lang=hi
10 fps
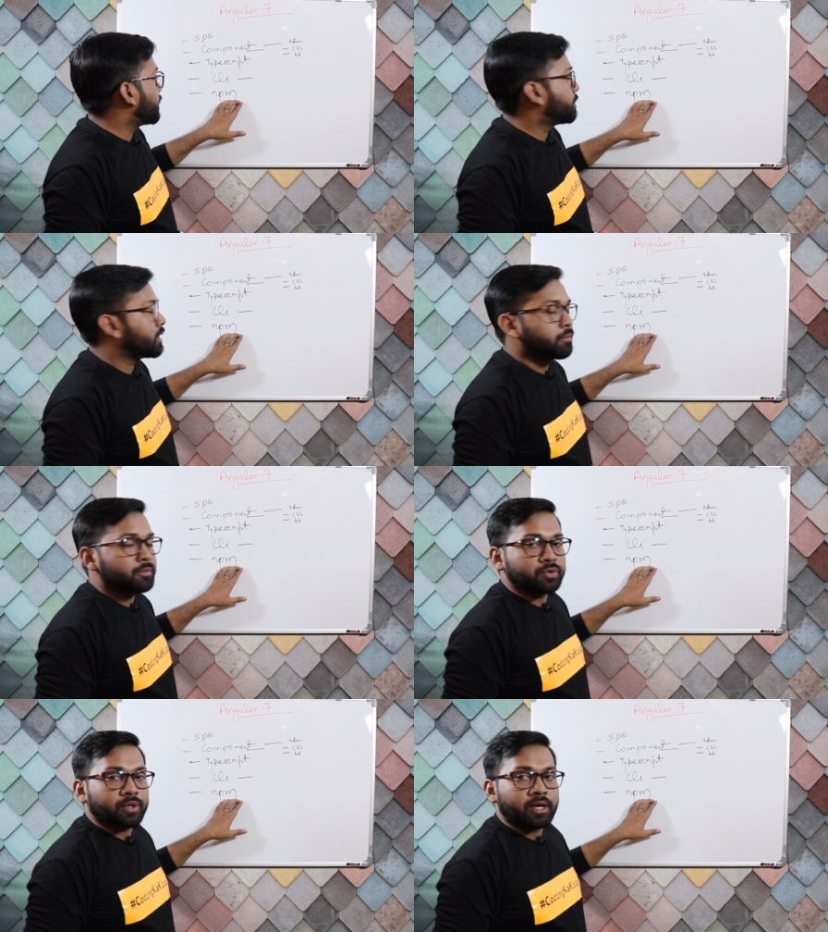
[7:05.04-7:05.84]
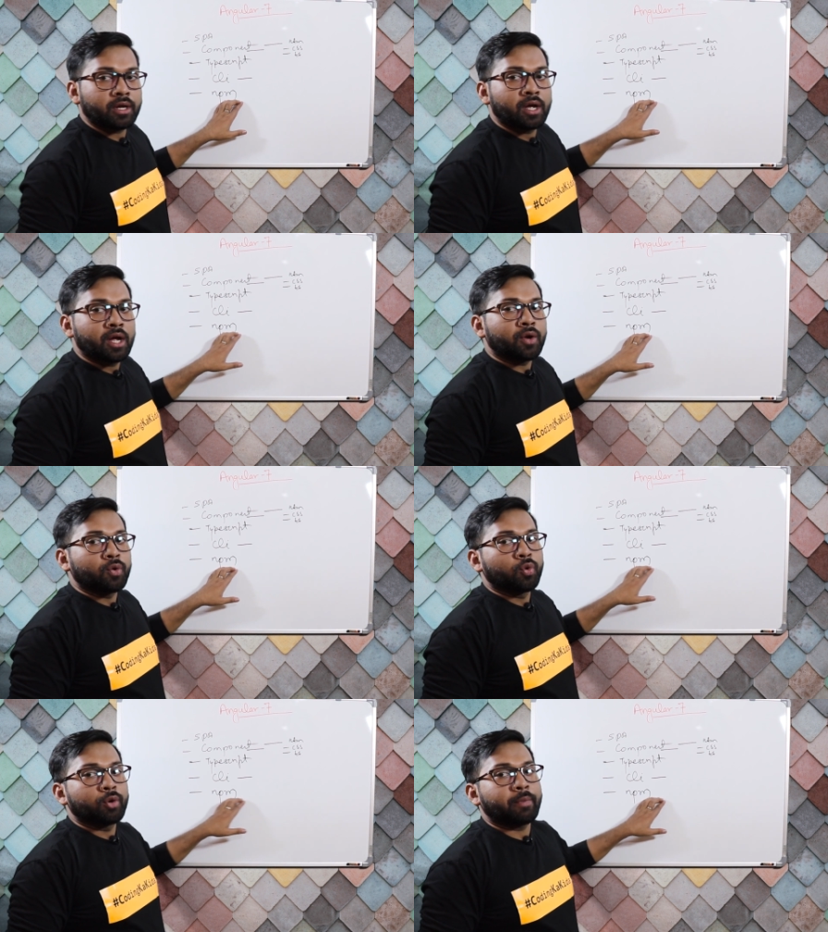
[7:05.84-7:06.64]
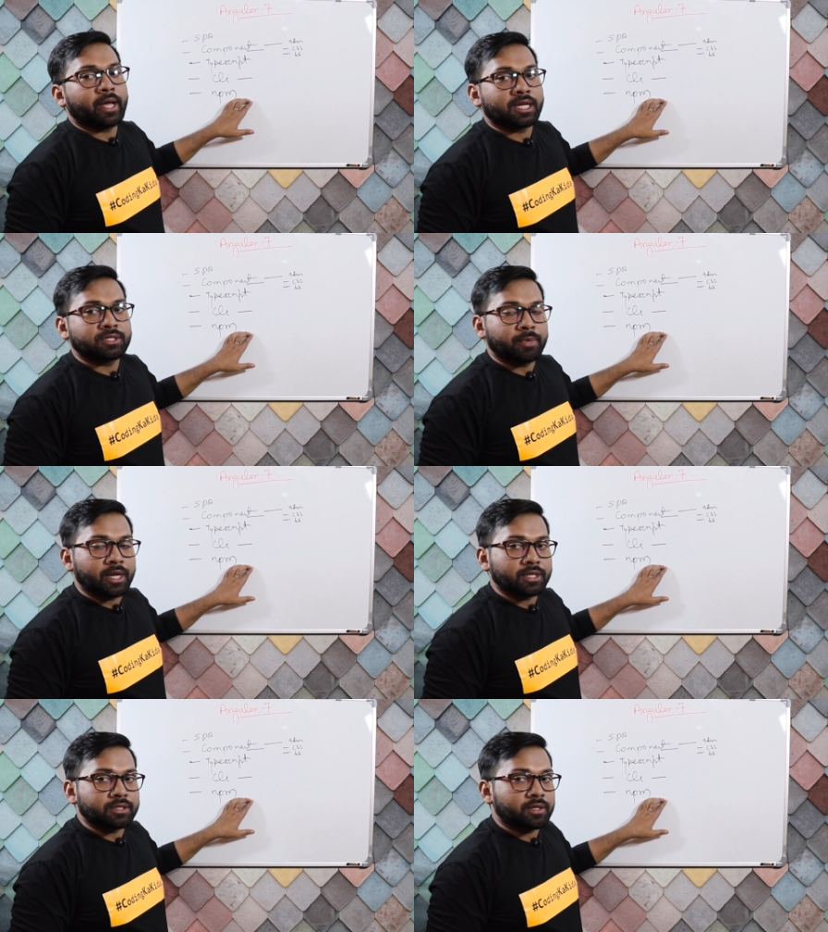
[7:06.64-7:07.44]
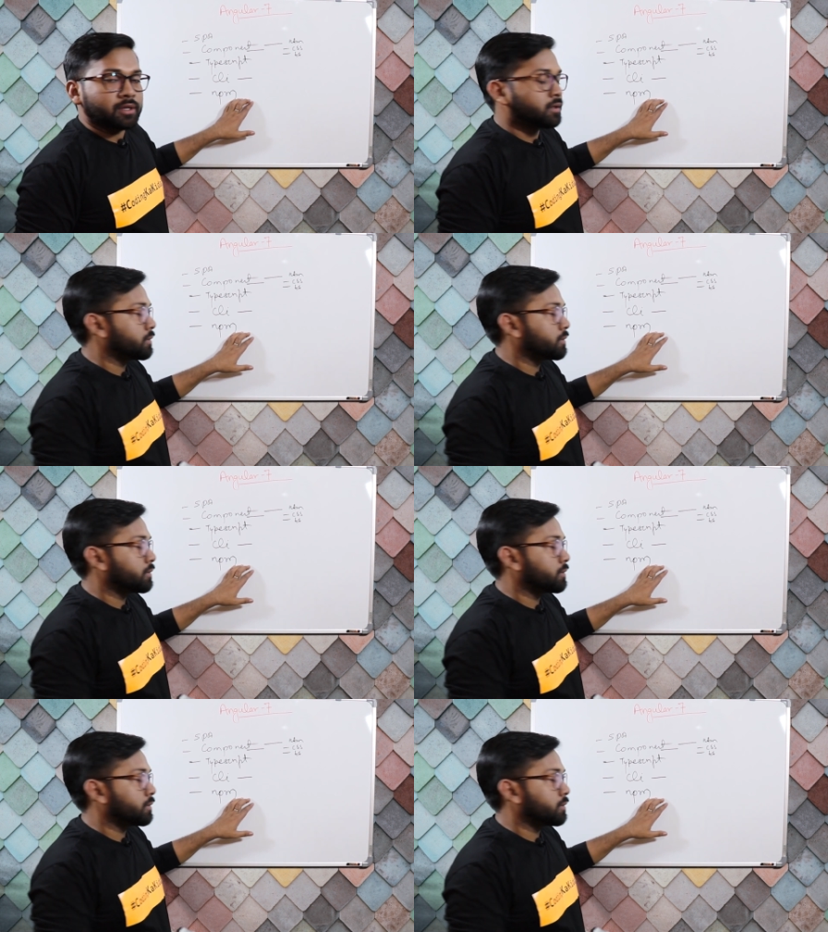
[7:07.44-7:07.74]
एन जो है नोड पैकेज मैनेजर